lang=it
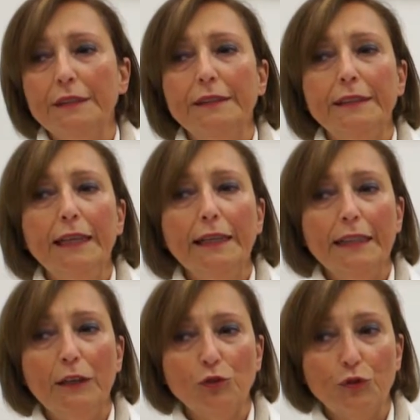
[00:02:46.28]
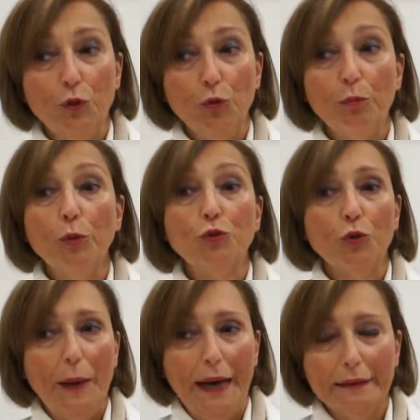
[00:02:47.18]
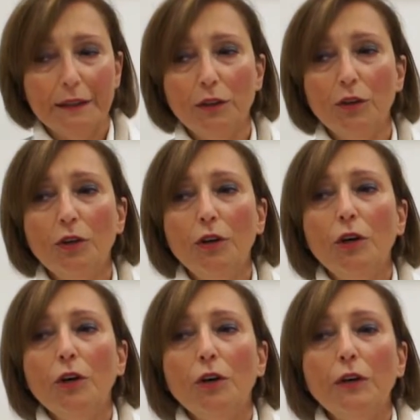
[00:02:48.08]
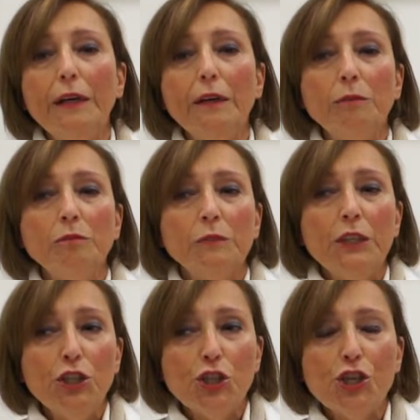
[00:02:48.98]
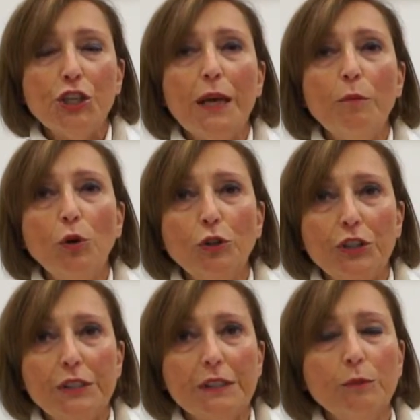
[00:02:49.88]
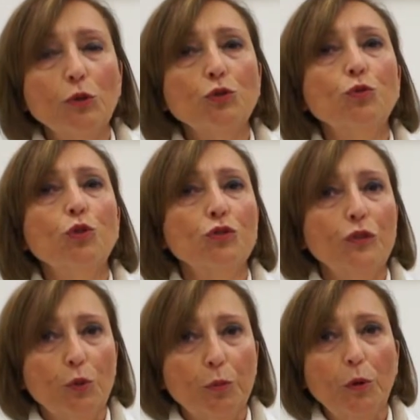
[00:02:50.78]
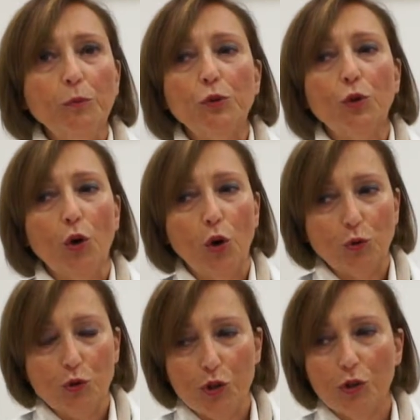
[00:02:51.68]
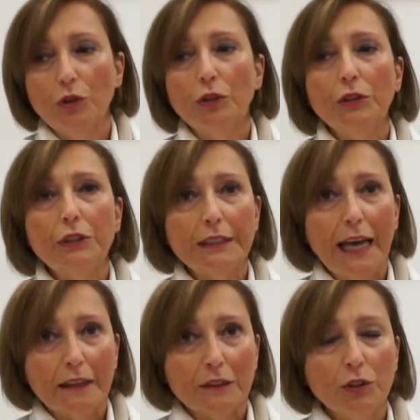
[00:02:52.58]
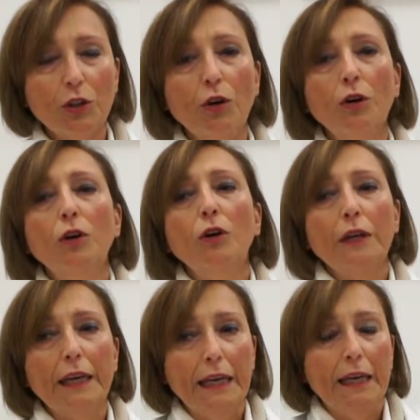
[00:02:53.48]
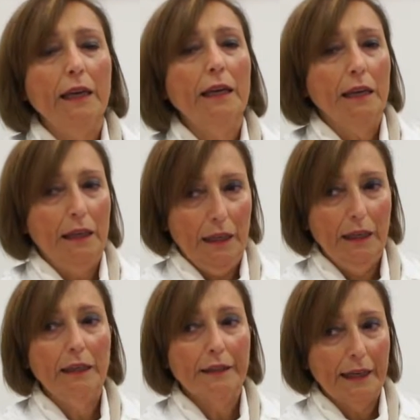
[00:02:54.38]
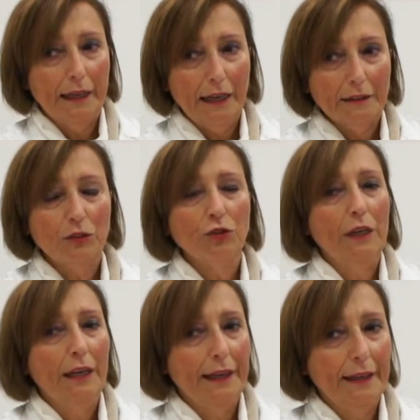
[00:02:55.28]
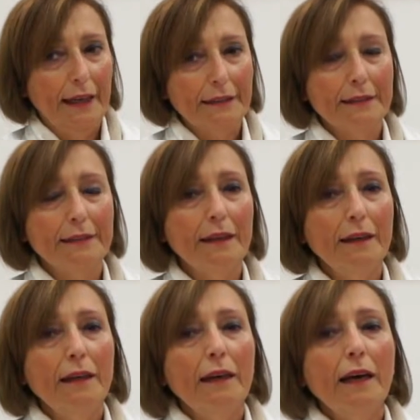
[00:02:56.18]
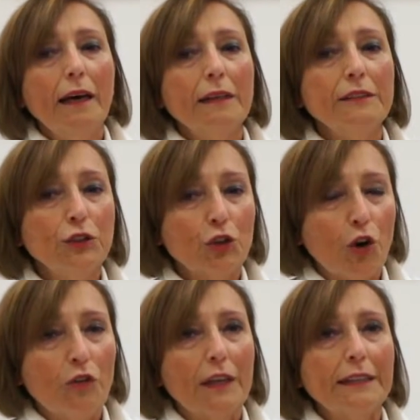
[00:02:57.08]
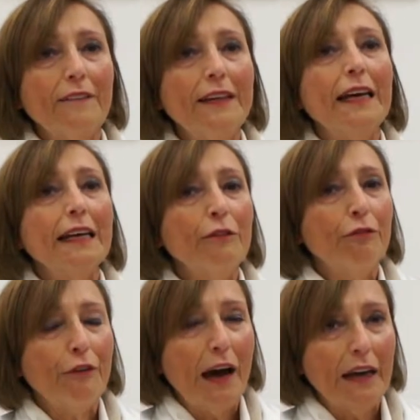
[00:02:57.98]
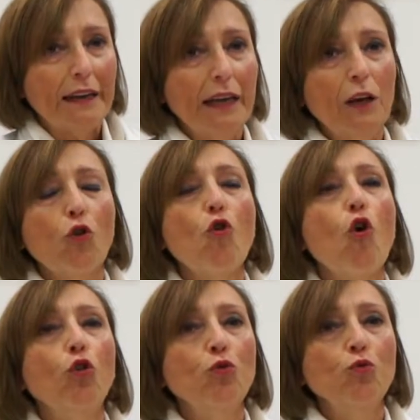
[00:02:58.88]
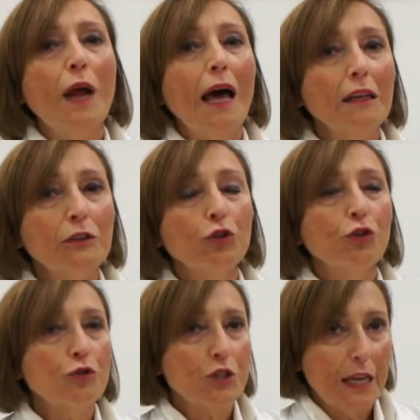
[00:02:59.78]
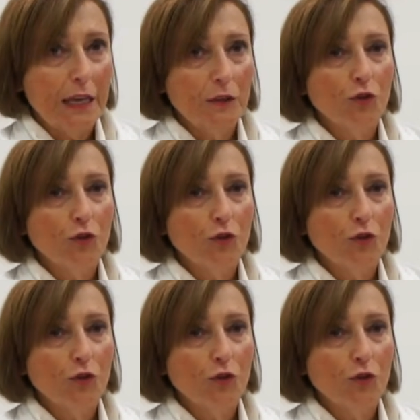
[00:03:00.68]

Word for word: sia dello sviluppo somatico um, incide moltissimo sullo sviluppo psicologico, tanto che il ragazzo e la ragazza si trovano ad avere a che fare con un altro sé,